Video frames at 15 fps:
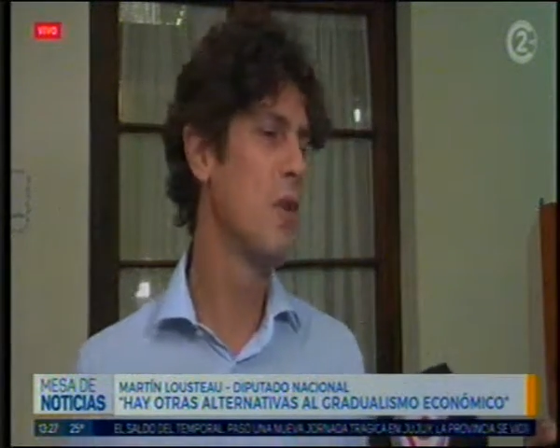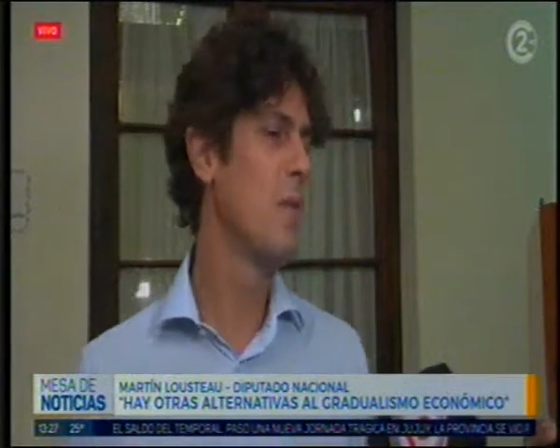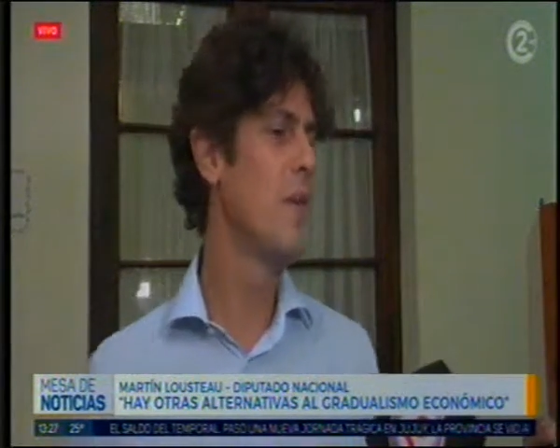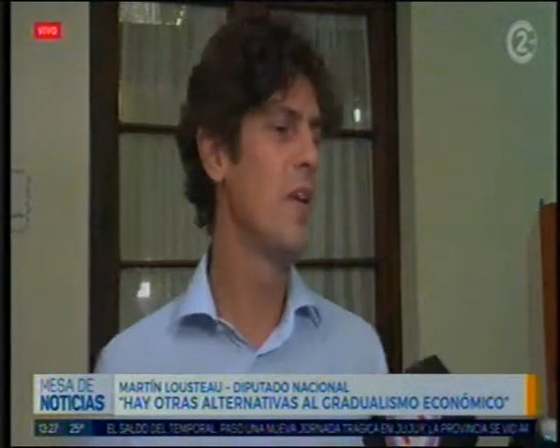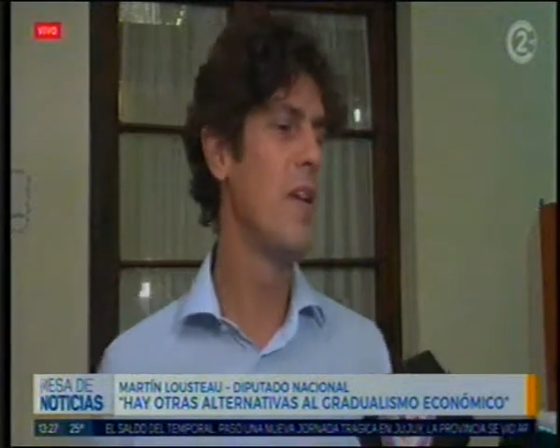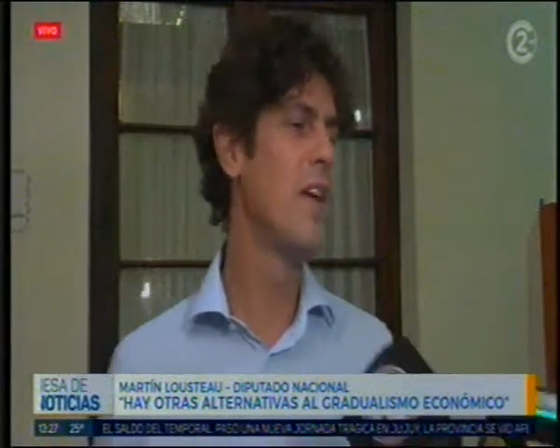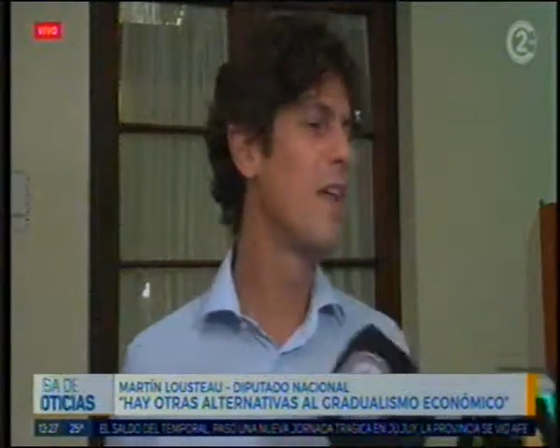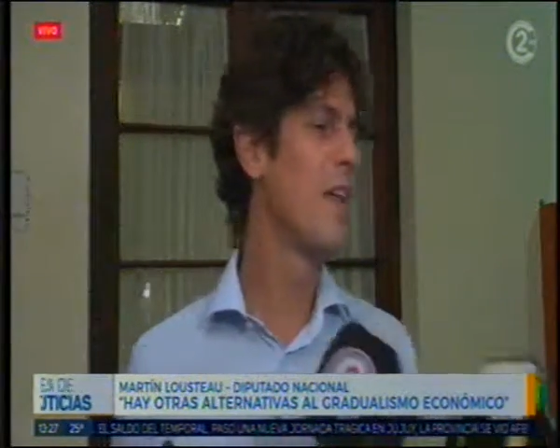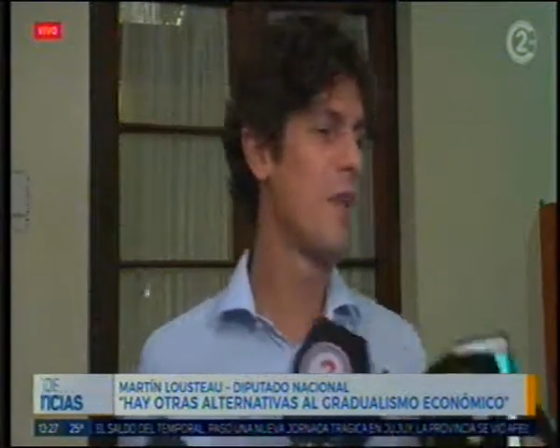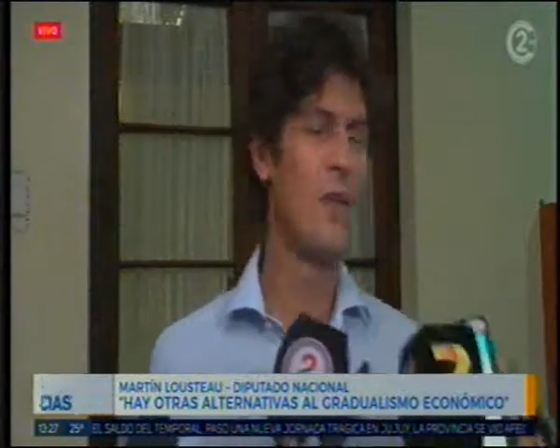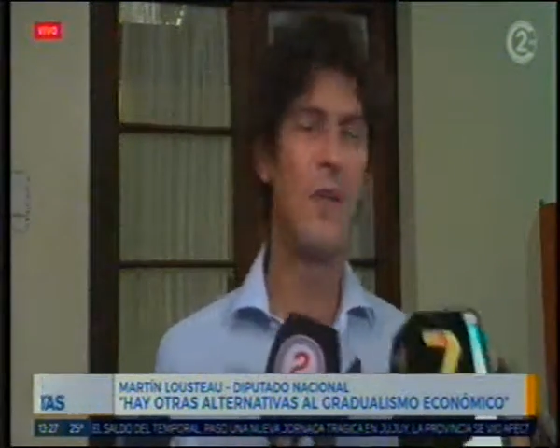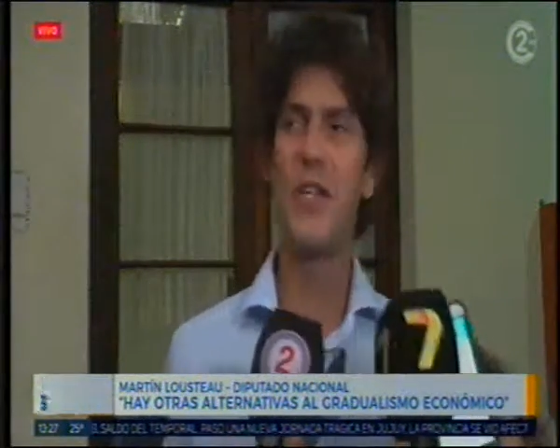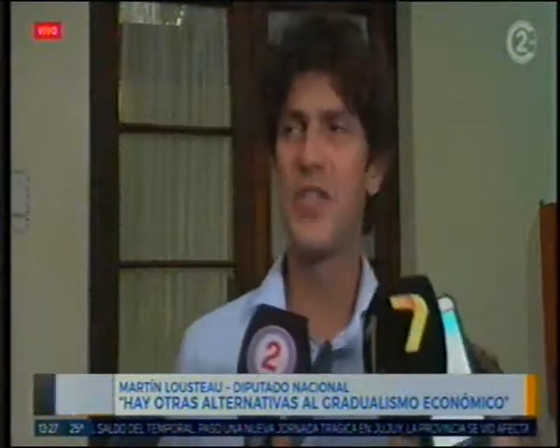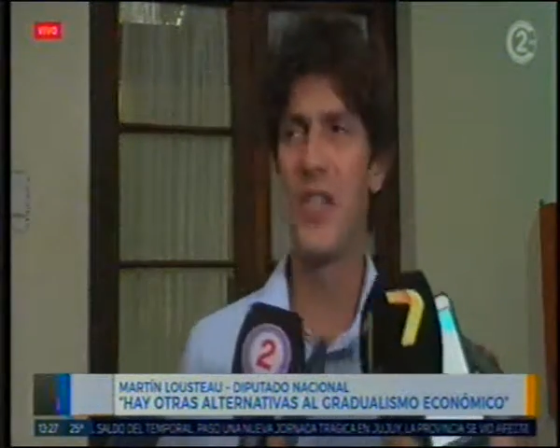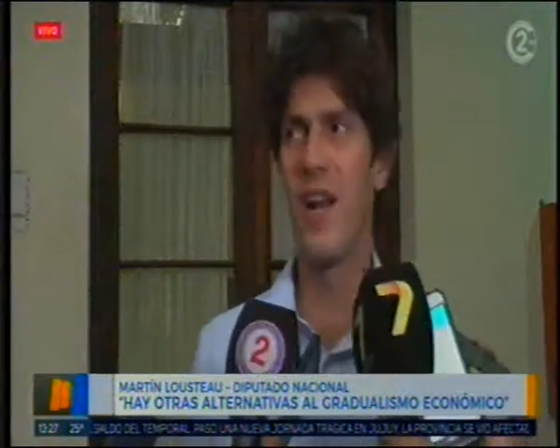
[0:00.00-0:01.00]
Se Yo a
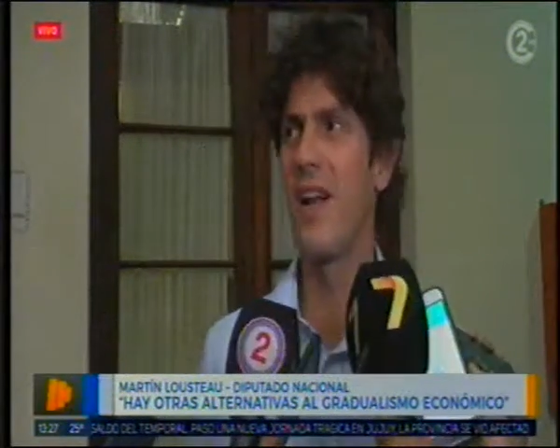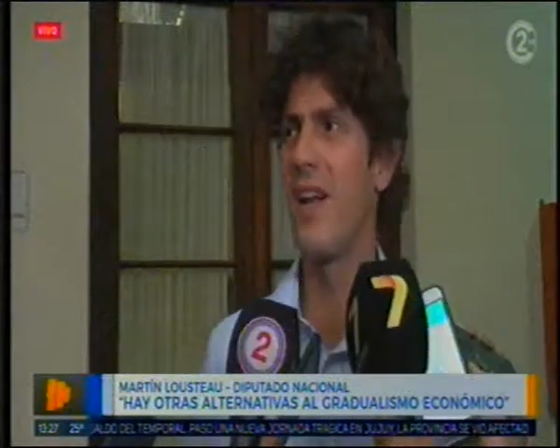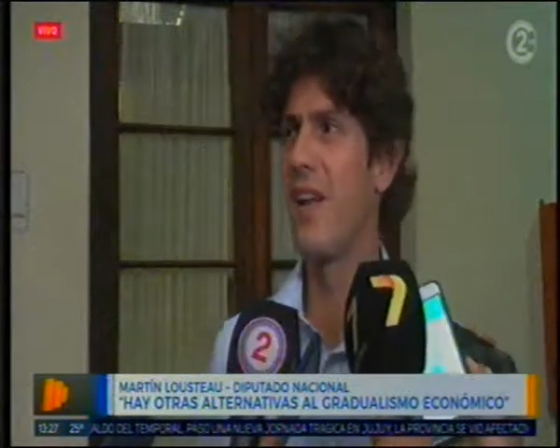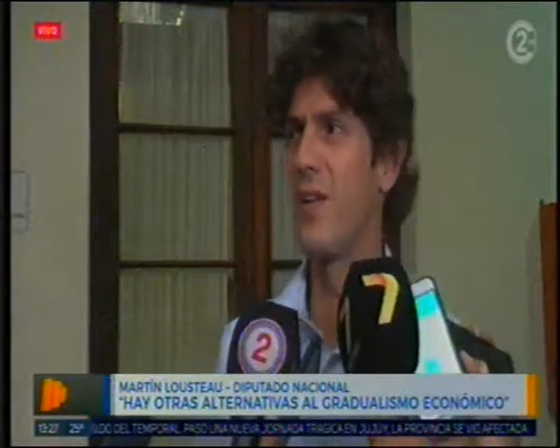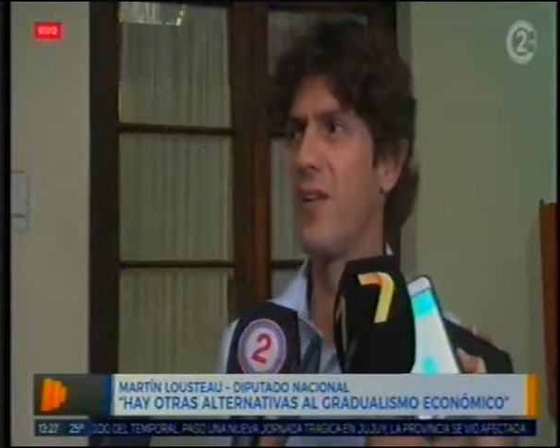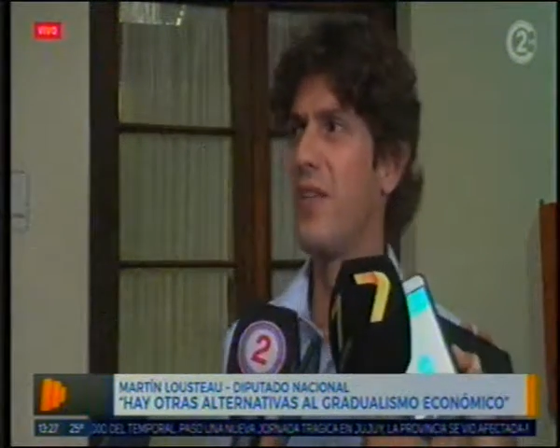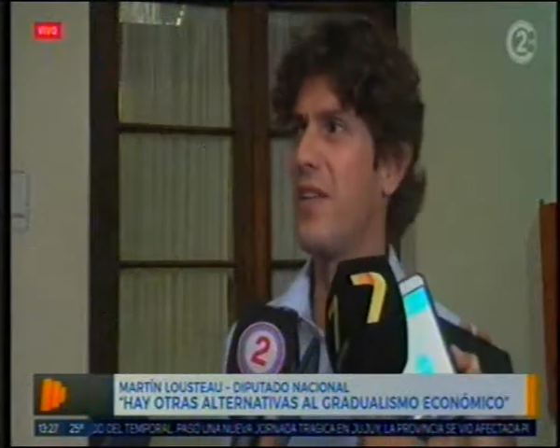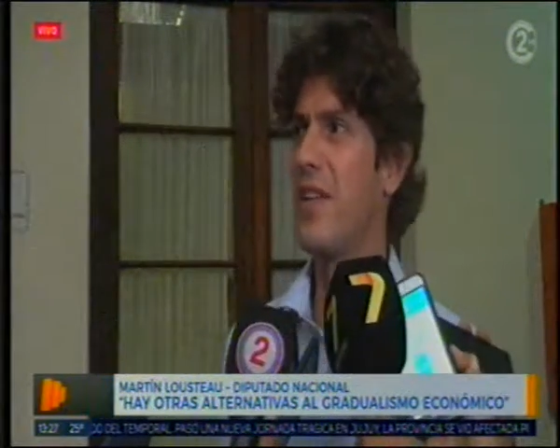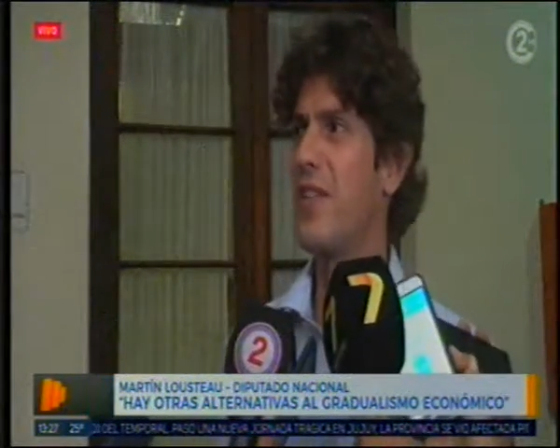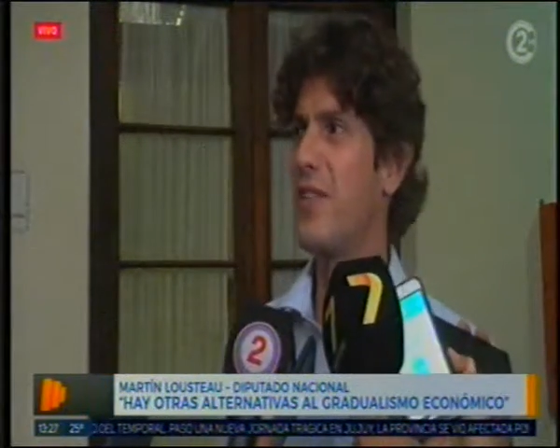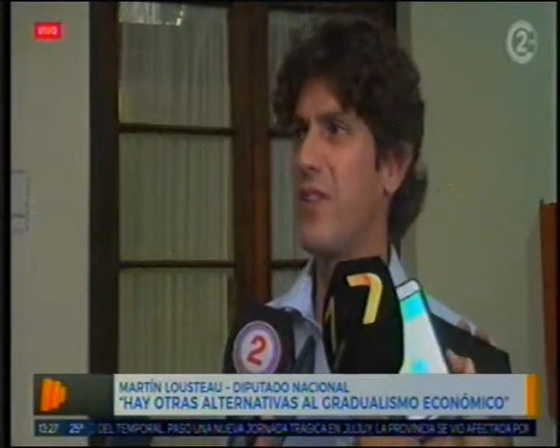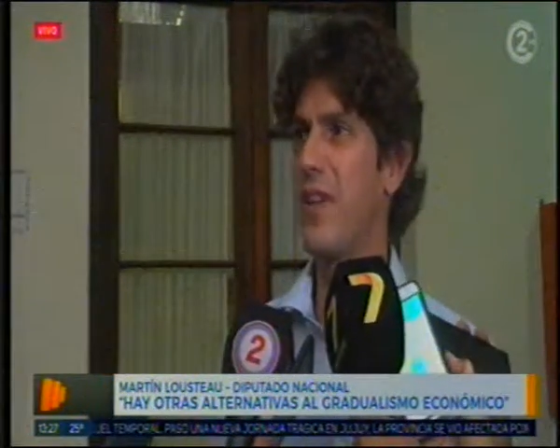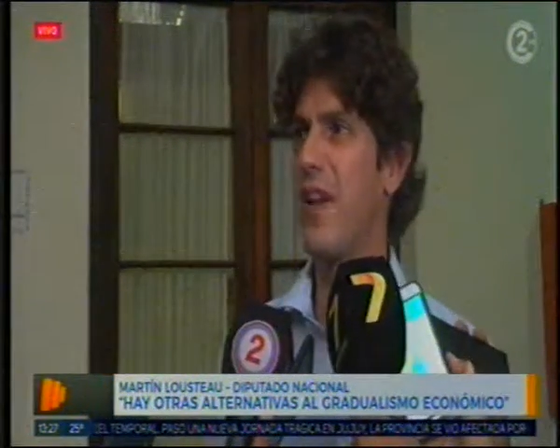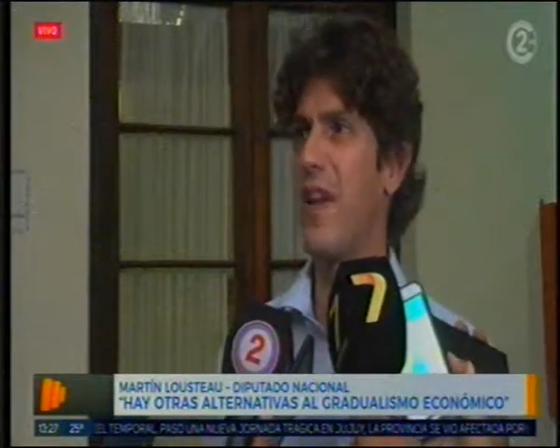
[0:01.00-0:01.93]
dar una charla en el contexto